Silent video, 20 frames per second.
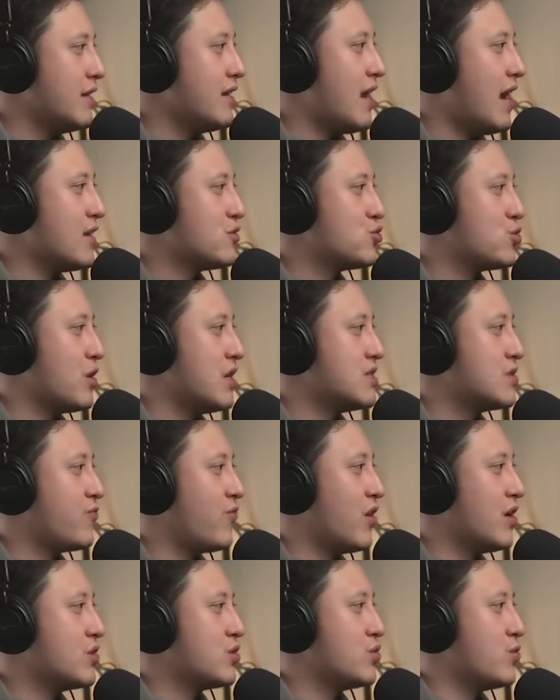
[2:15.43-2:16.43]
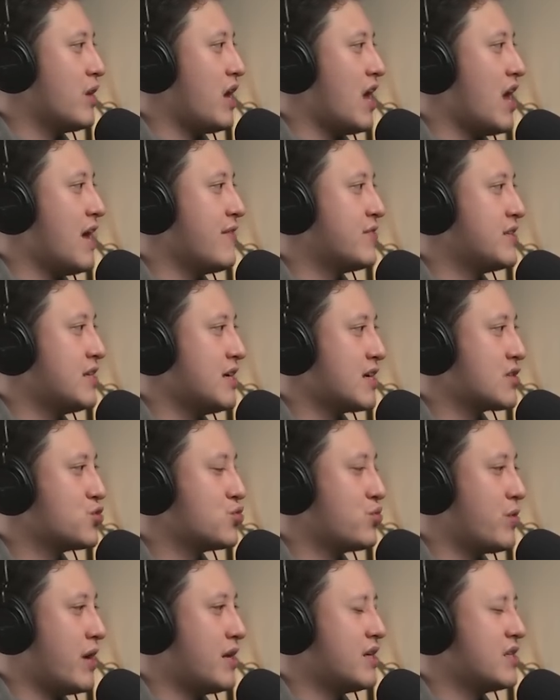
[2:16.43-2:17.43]
not transfer to FTX
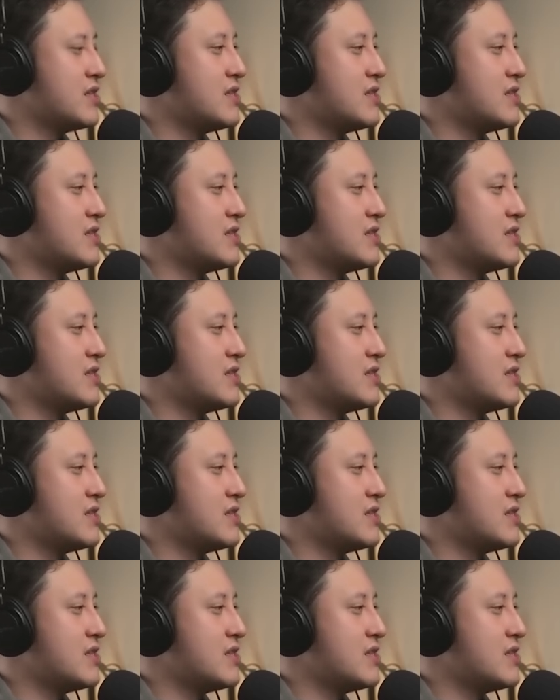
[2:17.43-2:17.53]
trading，